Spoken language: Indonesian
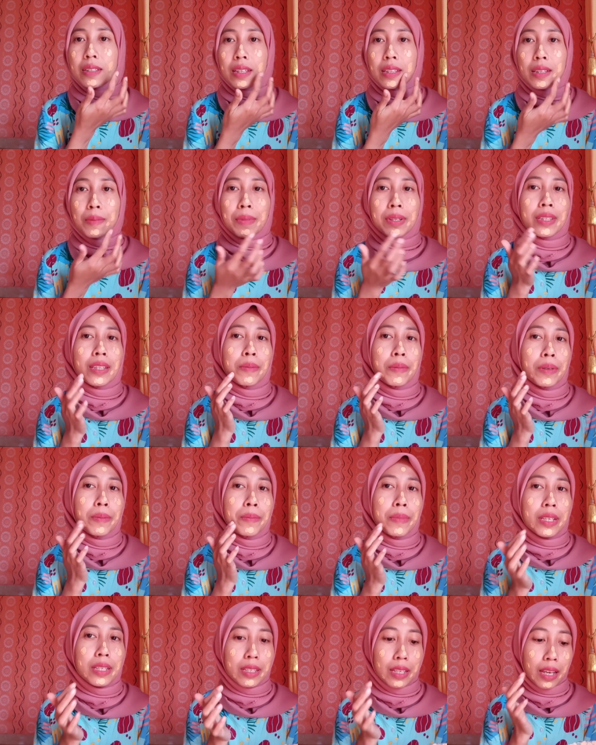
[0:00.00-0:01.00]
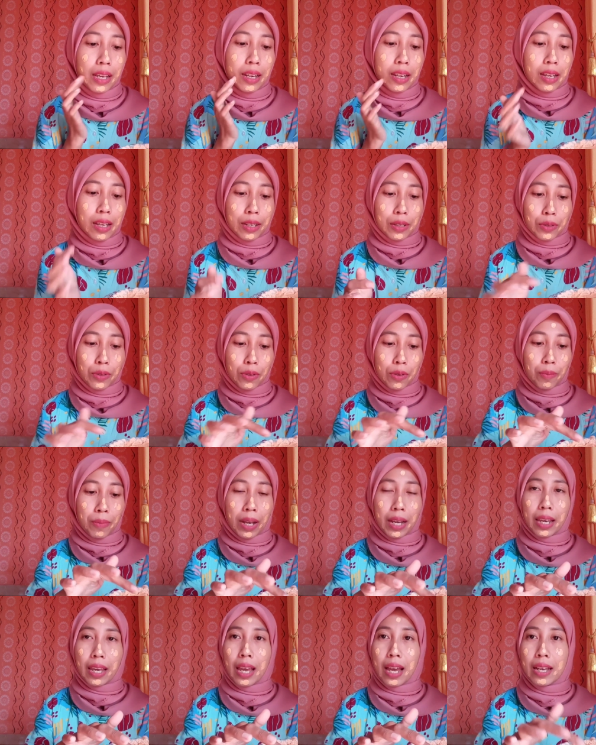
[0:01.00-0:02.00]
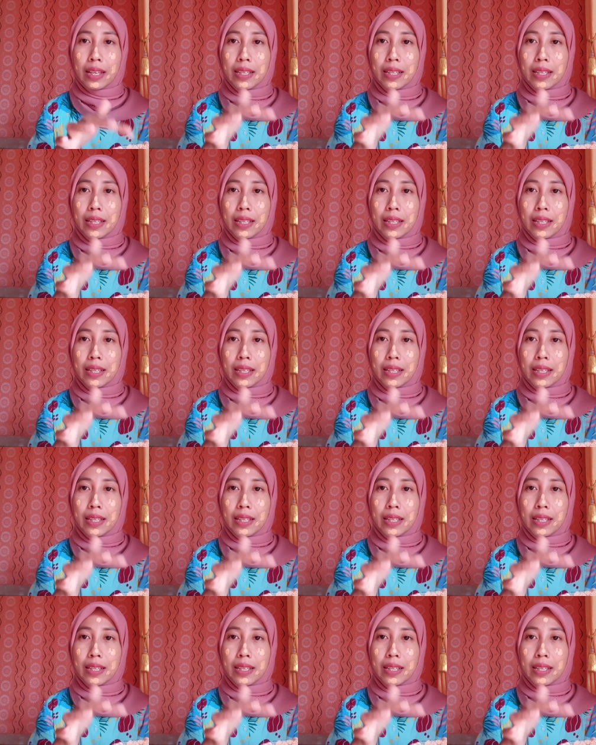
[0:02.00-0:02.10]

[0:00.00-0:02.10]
Jadi teman-teman bisa langsung pakai